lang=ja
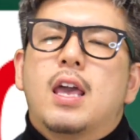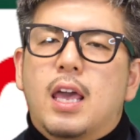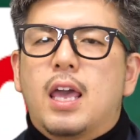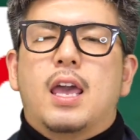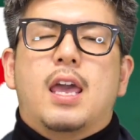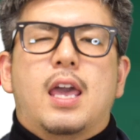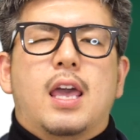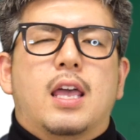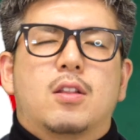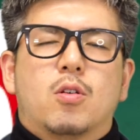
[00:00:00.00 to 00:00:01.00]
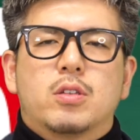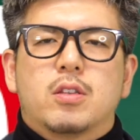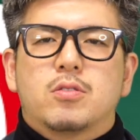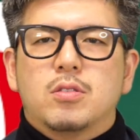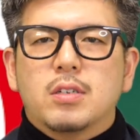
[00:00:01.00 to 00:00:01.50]
えー、当
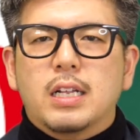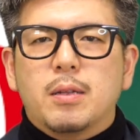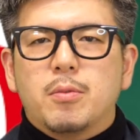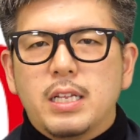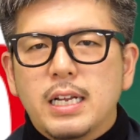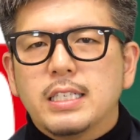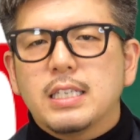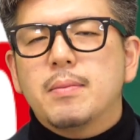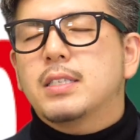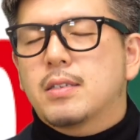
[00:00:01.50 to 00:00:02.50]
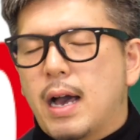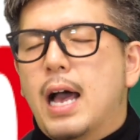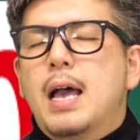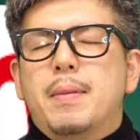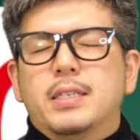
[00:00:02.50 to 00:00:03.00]
選する方もいらっしゃいますが、
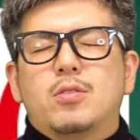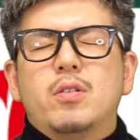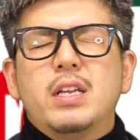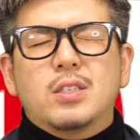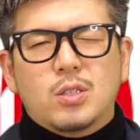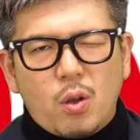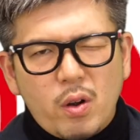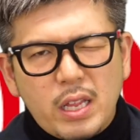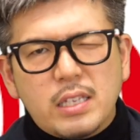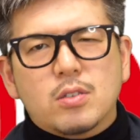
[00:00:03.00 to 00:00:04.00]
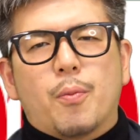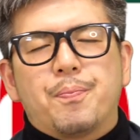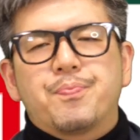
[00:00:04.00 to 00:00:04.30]
まあ、それはそれですよ。